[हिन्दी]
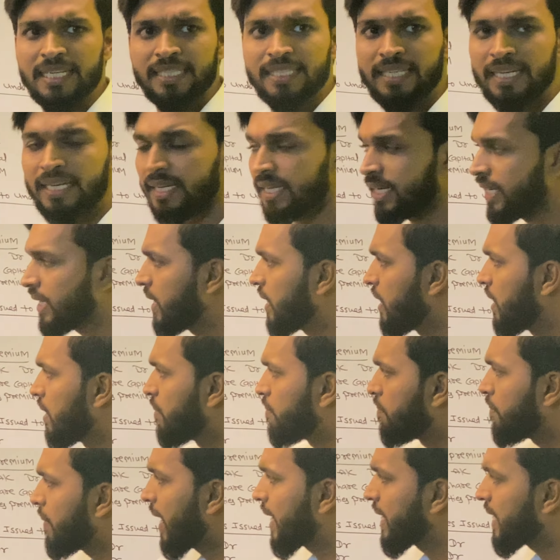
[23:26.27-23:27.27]
लिख देंगे
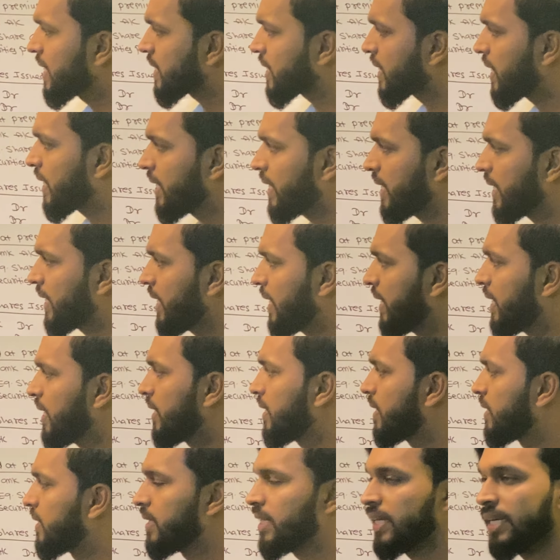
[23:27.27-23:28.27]
माइनस कर देंगे
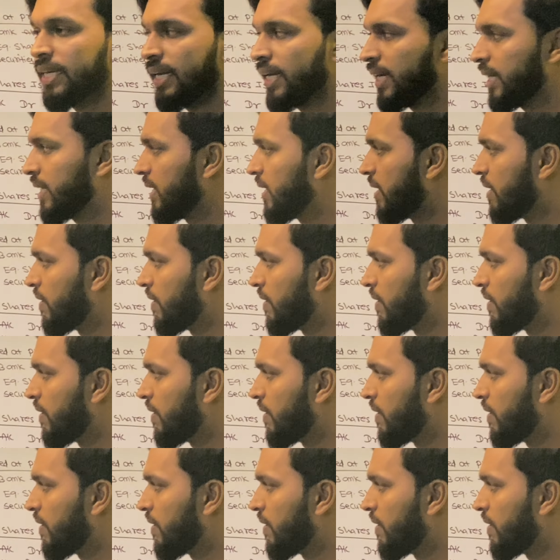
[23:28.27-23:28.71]
ठीक है